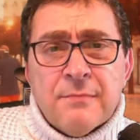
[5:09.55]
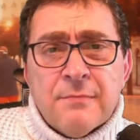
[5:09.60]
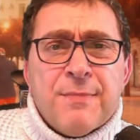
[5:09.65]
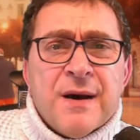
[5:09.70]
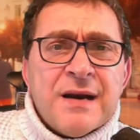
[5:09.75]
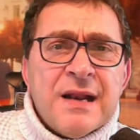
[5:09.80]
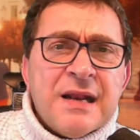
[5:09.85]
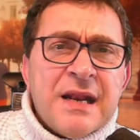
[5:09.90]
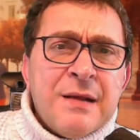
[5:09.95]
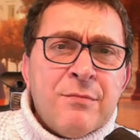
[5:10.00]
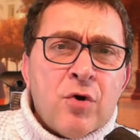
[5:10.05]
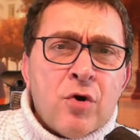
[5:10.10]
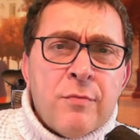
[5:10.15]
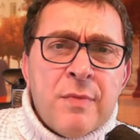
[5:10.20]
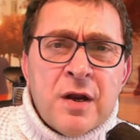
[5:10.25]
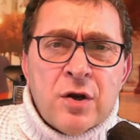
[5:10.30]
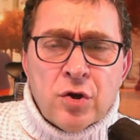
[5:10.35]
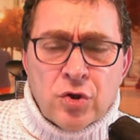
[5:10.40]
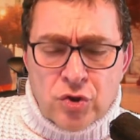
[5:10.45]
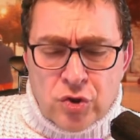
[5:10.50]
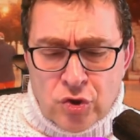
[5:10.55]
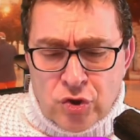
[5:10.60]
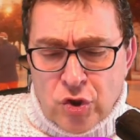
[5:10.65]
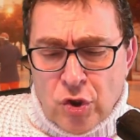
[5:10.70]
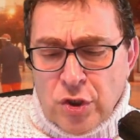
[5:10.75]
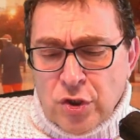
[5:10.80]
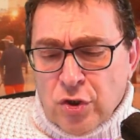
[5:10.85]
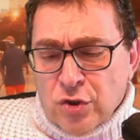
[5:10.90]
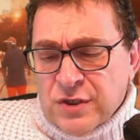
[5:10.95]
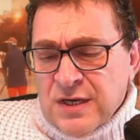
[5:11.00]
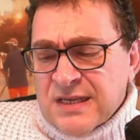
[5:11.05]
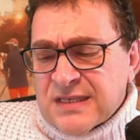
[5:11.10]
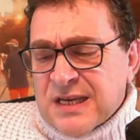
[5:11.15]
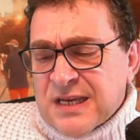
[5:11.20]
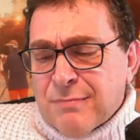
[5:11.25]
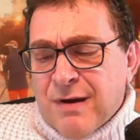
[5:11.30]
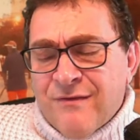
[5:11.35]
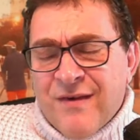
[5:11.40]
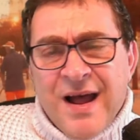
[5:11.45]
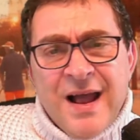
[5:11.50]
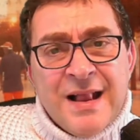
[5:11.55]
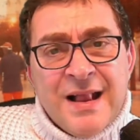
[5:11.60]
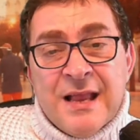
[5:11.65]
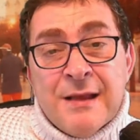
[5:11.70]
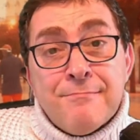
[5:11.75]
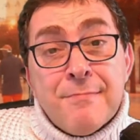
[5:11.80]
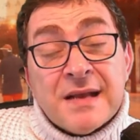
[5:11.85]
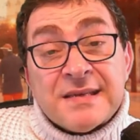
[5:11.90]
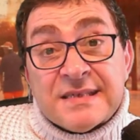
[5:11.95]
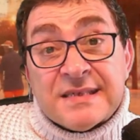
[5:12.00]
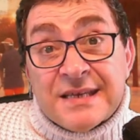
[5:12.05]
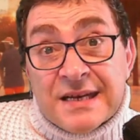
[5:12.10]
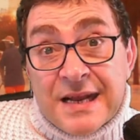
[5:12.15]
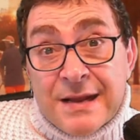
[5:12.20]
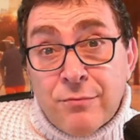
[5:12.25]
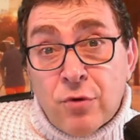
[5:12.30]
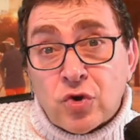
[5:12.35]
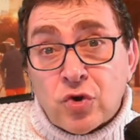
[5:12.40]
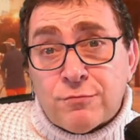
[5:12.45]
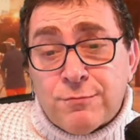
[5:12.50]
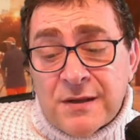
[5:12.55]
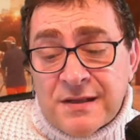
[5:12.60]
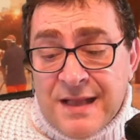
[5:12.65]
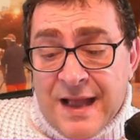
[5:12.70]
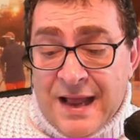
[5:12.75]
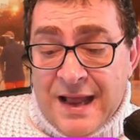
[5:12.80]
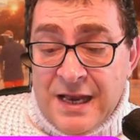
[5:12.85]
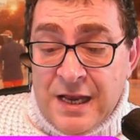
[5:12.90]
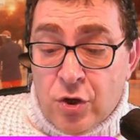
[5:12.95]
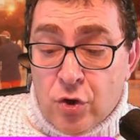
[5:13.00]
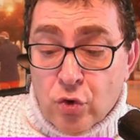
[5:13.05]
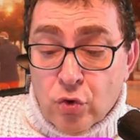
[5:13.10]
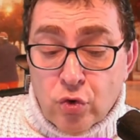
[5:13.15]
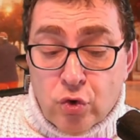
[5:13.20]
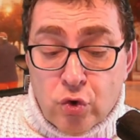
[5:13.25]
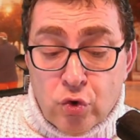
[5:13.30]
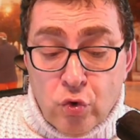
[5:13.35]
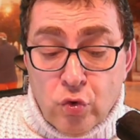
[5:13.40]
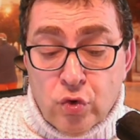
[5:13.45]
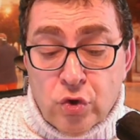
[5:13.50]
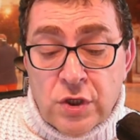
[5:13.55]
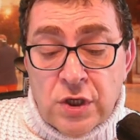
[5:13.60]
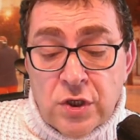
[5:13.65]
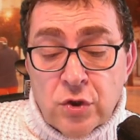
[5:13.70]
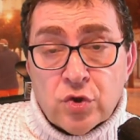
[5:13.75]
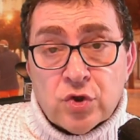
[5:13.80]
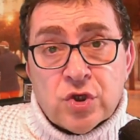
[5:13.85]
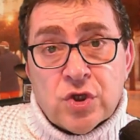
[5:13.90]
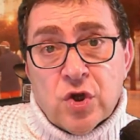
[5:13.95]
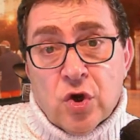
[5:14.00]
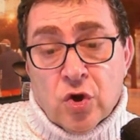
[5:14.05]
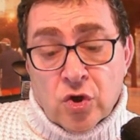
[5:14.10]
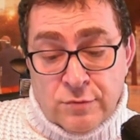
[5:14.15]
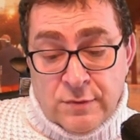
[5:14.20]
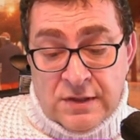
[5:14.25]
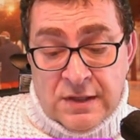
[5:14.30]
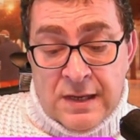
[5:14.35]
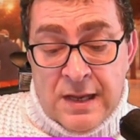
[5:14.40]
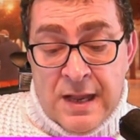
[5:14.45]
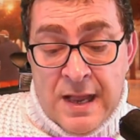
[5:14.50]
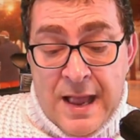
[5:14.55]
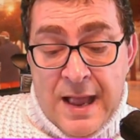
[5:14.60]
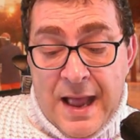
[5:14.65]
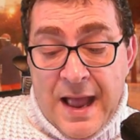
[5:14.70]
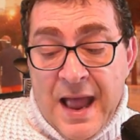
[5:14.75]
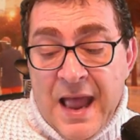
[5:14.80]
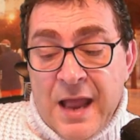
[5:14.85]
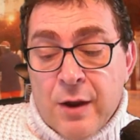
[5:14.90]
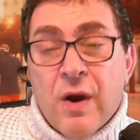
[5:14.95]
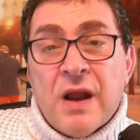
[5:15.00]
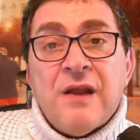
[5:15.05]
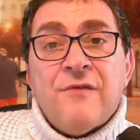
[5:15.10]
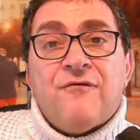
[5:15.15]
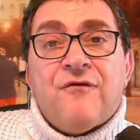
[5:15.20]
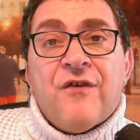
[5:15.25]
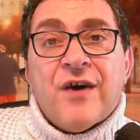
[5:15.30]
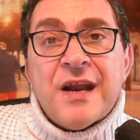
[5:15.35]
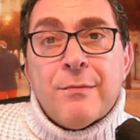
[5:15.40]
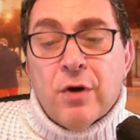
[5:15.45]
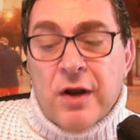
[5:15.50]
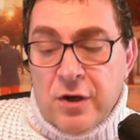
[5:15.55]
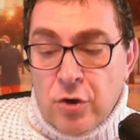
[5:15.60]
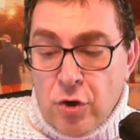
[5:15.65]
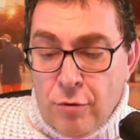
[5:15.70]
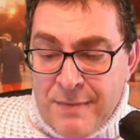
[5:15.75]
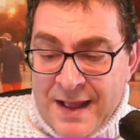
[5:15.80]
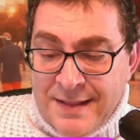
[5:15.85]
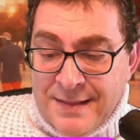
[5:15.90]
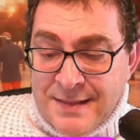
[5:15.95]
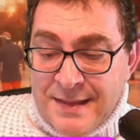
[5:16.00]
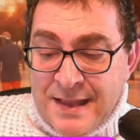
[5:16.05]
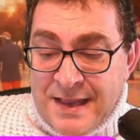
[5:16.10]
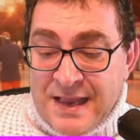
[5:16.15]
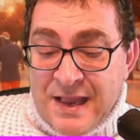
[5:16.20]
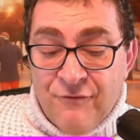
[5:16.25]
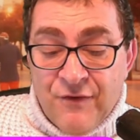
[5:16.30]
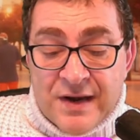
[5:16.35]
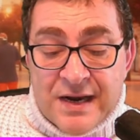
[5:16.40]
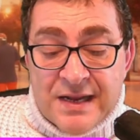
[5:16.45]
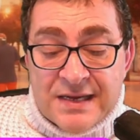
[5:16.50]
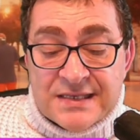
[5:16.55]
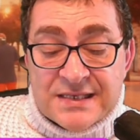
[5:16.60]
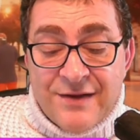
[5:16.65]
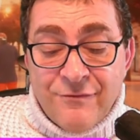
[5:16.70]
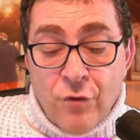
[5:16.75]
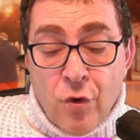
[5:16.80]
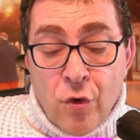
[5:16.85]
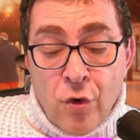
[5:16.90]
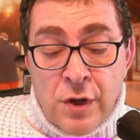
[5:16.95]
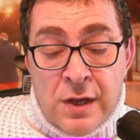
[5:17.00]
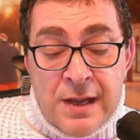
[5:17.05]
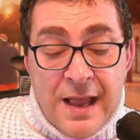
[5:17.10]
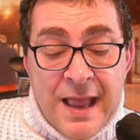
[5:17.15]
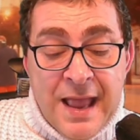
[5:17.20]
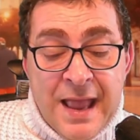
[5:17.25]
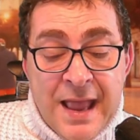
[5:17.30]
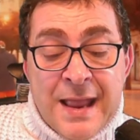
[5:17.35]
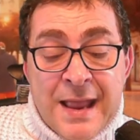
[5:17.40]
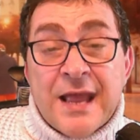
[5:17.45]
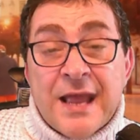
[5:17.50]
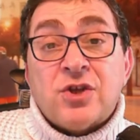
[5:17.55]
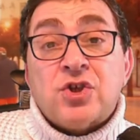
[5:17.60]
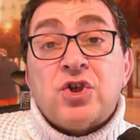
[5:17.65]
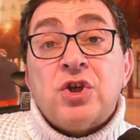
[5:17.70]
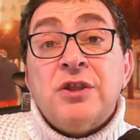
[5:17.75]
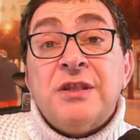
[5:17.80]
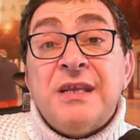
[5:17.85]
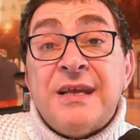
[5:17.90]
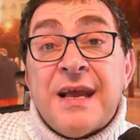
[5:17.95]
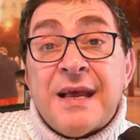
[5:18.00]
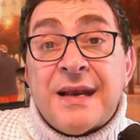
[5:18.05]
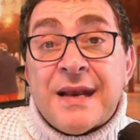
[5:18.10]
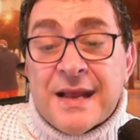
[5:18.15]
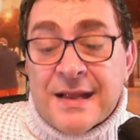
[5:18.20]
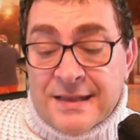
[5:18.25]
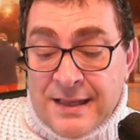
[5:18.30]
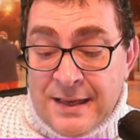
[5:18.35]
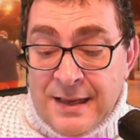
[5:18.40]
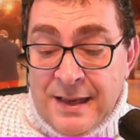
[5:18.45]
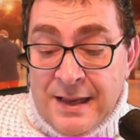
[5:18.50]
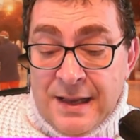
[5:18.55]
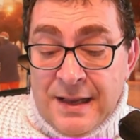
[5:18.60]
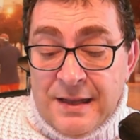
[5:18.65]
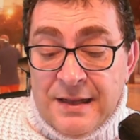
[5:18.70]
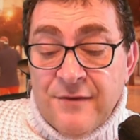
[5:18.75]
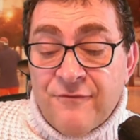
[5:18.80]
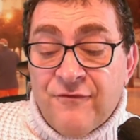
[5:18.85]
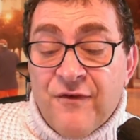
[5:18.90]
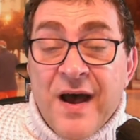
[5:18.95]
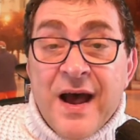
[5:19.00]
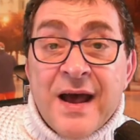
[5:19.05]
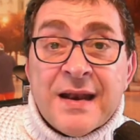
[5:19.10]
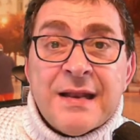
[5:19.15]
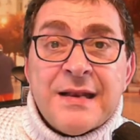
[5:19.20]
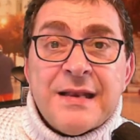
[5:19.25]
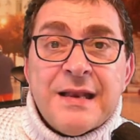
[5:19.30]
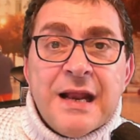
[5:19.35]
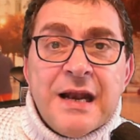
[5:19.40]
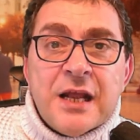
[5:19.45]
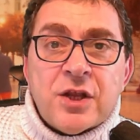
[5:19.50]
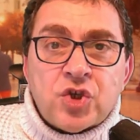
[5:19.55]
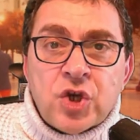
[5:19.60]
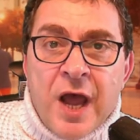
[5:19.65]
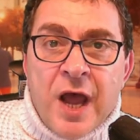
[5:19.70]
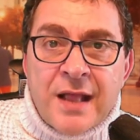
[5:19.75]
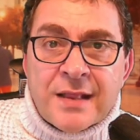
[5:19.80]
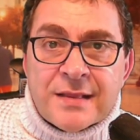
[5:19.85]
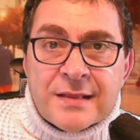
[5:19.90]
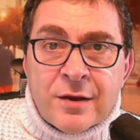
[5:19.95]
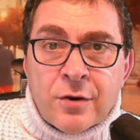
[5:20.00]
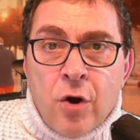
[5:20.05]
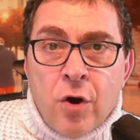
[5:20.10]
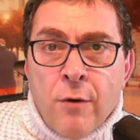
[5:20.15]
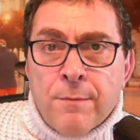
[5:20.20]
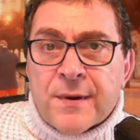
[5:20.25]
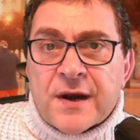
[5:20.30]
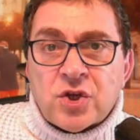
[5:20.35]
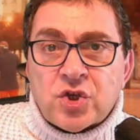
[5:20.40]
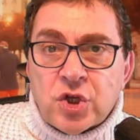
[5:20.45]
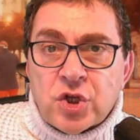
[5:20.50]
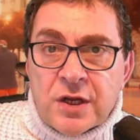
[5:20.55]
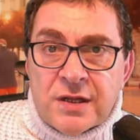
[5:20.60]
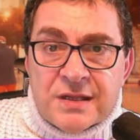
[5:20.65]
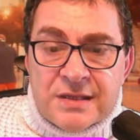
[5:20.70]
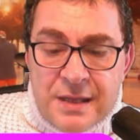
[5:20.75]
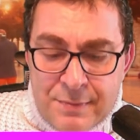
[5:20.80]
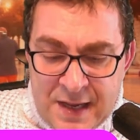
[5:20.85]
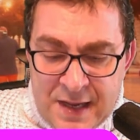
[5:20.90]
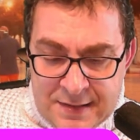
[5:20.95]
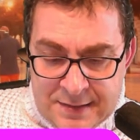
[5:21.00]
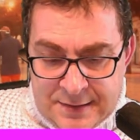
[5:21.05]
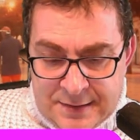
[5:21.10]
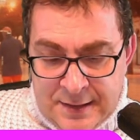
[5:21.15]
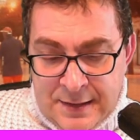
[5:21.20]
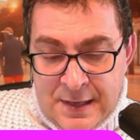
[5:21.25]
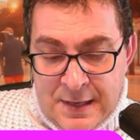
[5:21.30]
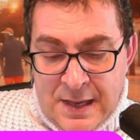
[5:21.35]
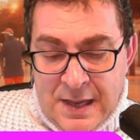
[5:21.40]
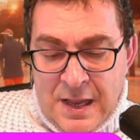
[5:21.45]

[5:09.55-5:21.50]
Parleremo come al nostro solito senza bavagli, ma saremo ospitali con tutti i nostri ospiti, ai quali faremo le domande che fareste voi e che ci indicherete di fare nelle chat o precedentemente.